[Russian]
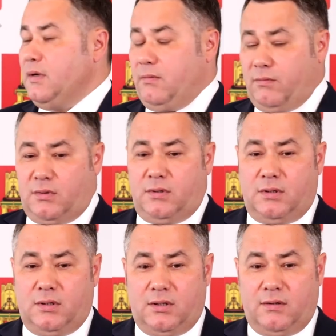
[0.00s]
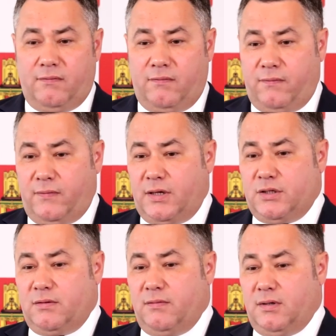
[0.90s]
Вот в
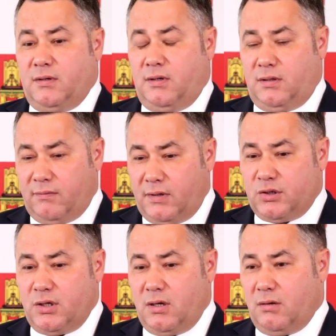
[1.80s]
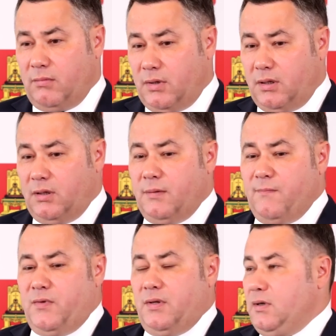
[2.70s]
качестве этого решения и
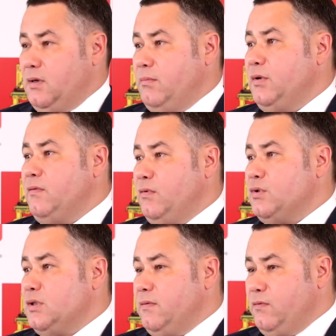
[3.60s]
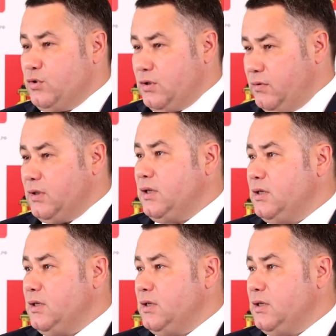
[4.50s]
было вложено, вложено вот эта